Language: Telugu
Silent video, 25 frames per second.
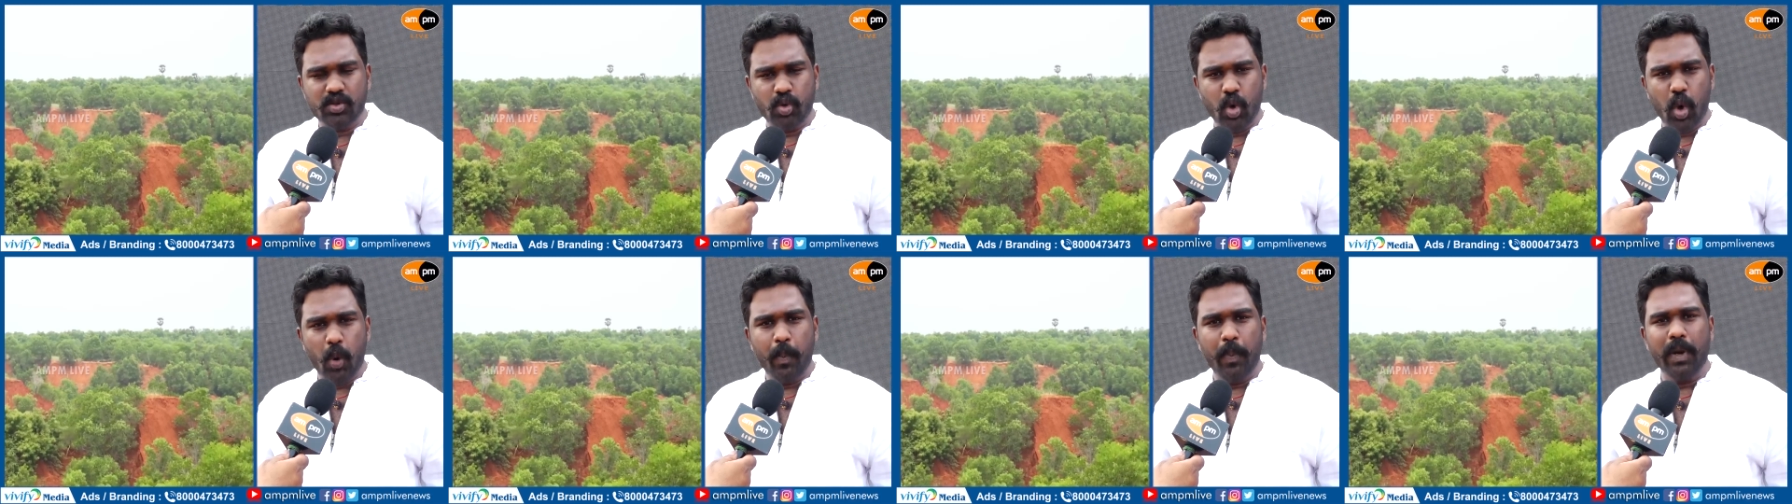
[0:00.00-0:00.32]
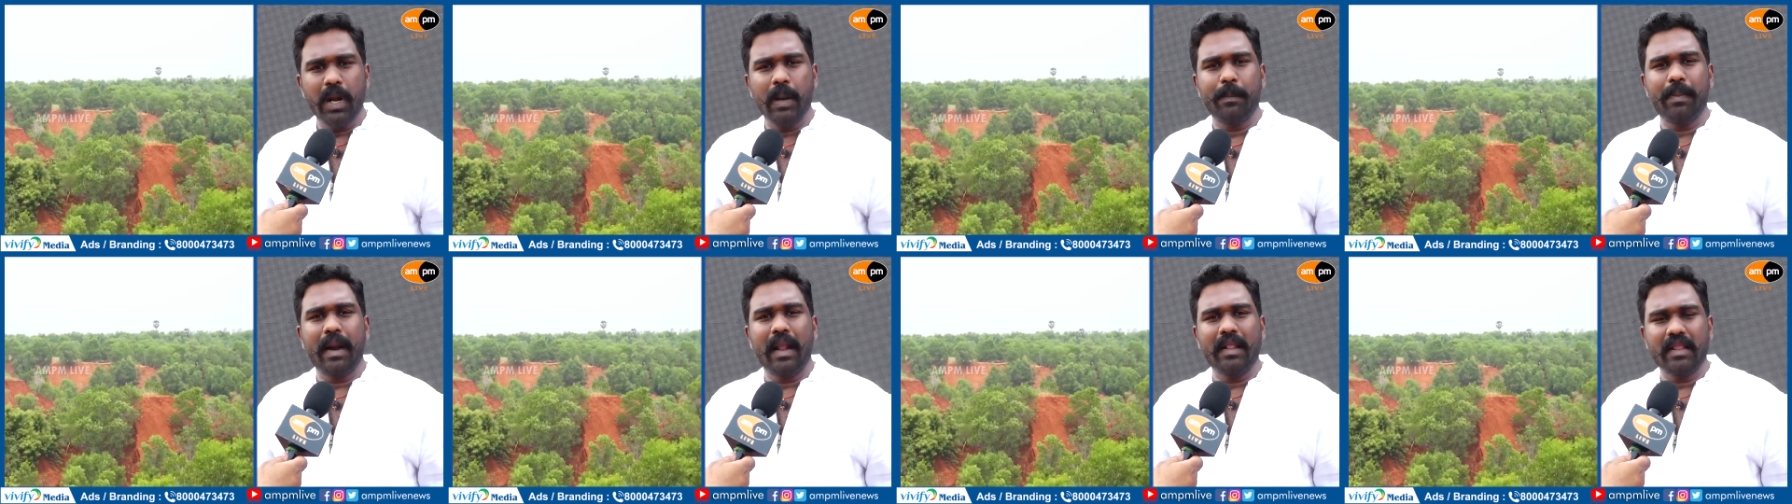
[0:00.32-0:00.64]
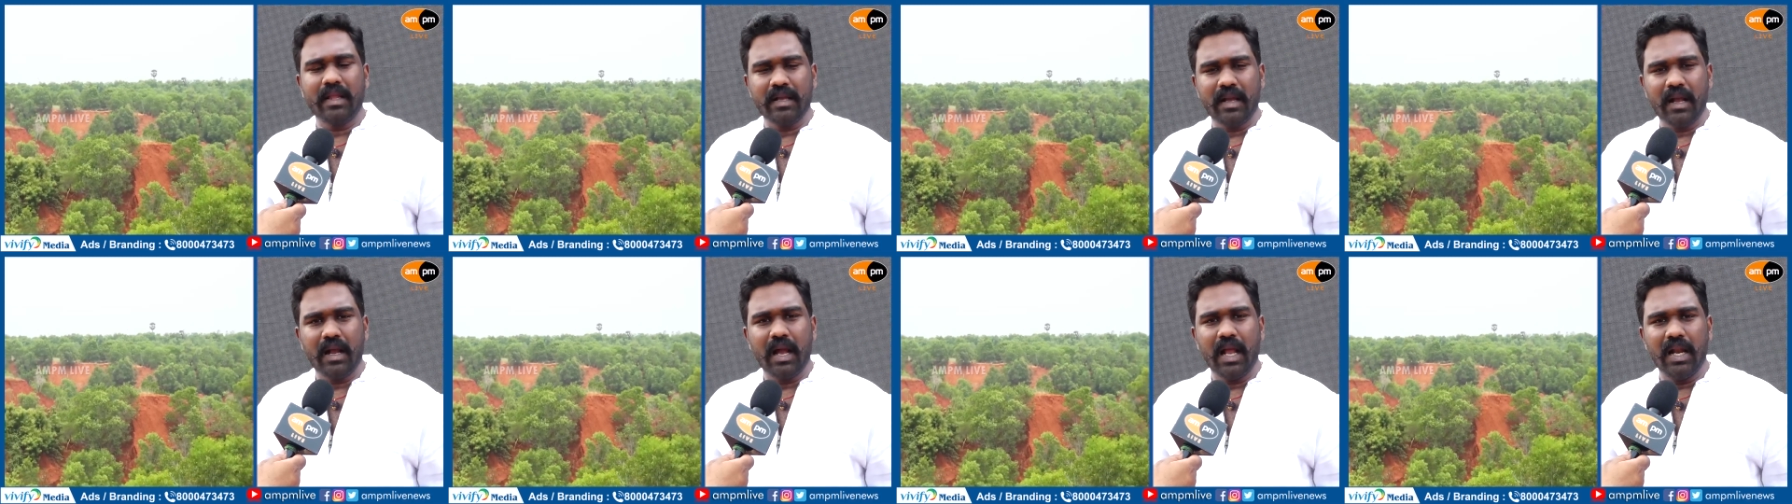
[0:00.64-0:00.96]
స్కోప్ ఉన్న
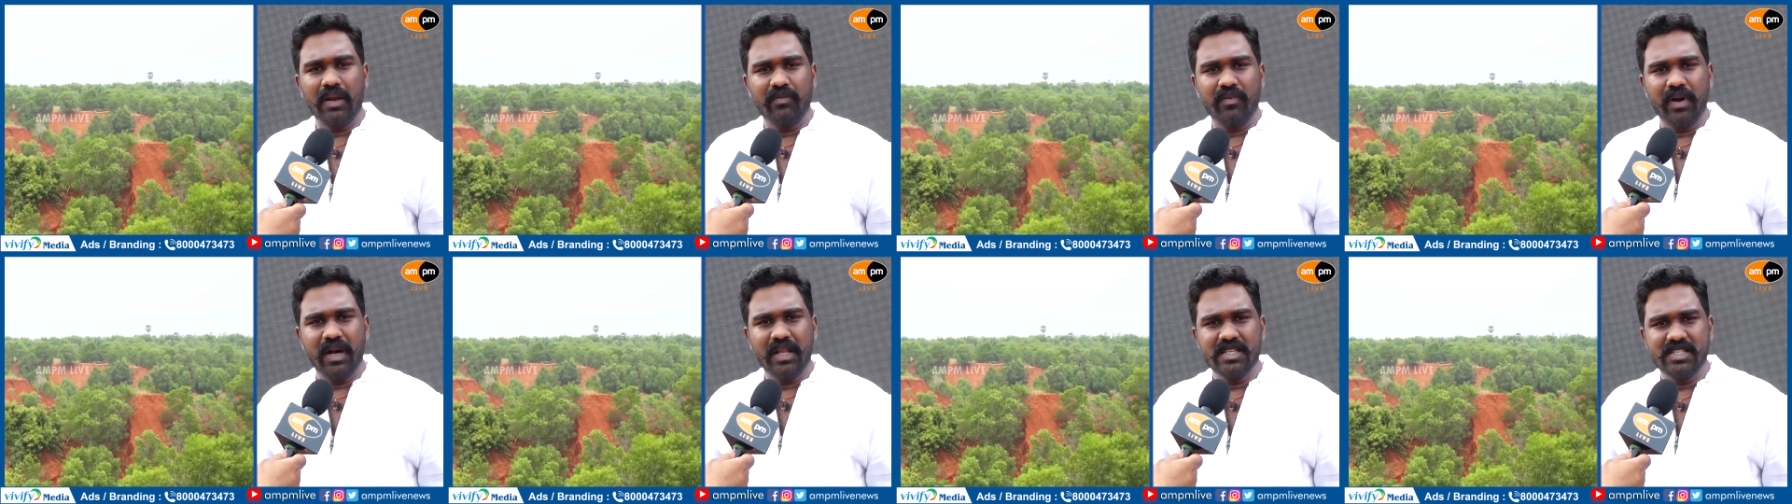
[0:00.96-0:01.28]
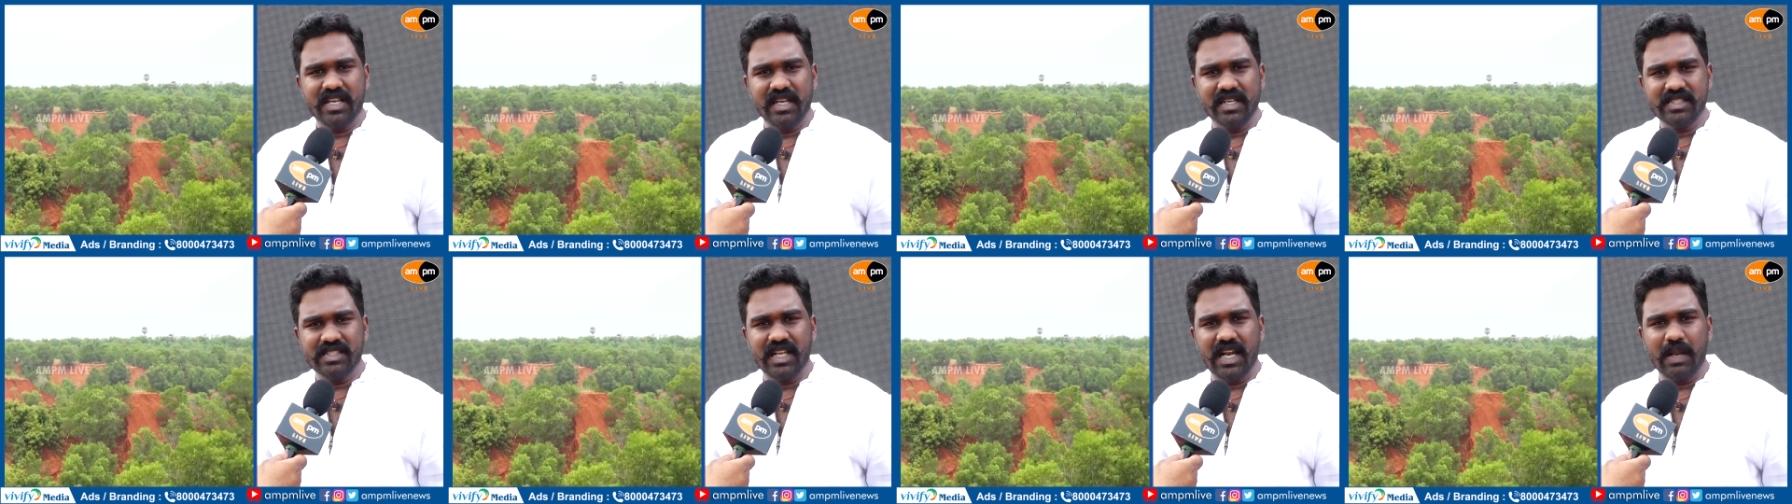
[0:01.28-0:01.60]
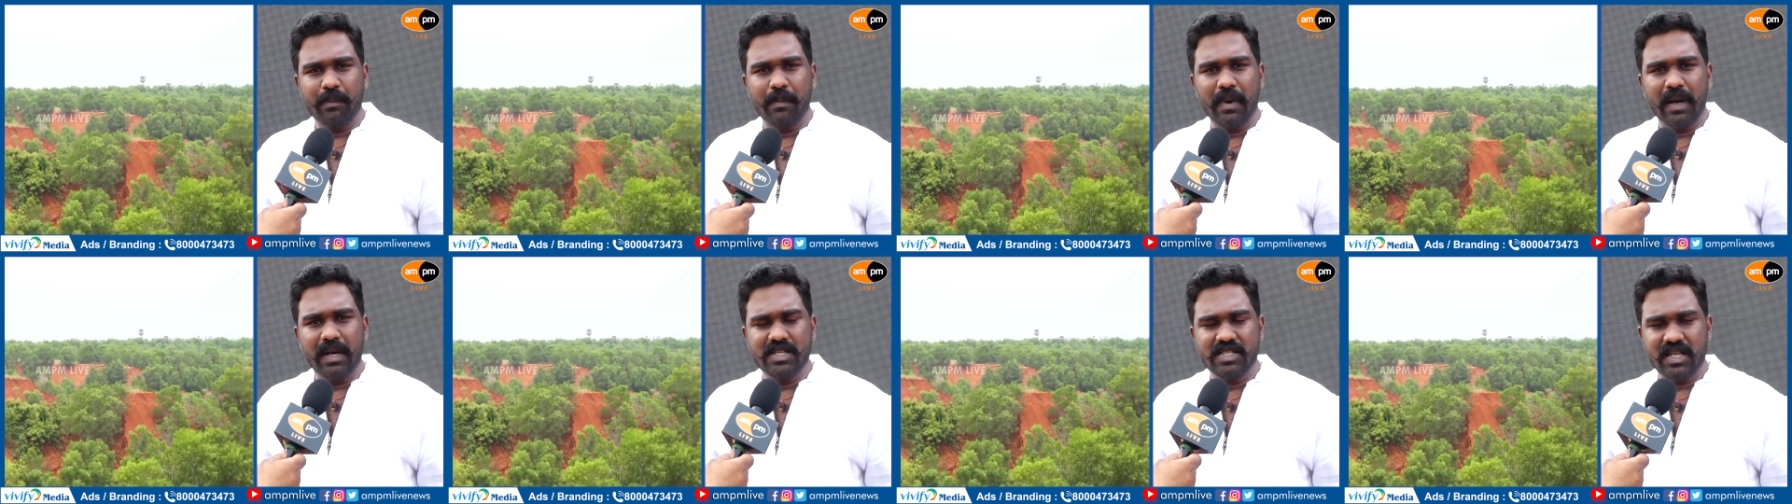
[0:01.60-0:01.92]
ప్రాంతంగా కానివ్వండి జనసేన
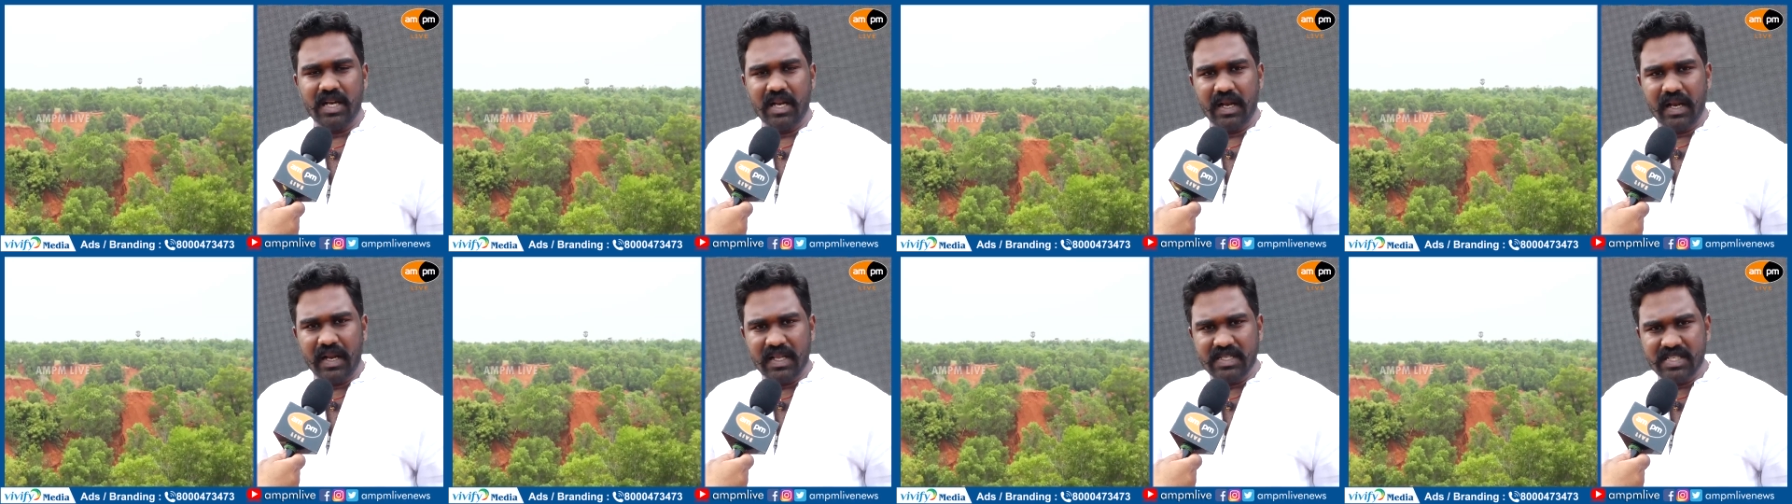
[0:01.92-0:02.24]
పార్టీ చాలా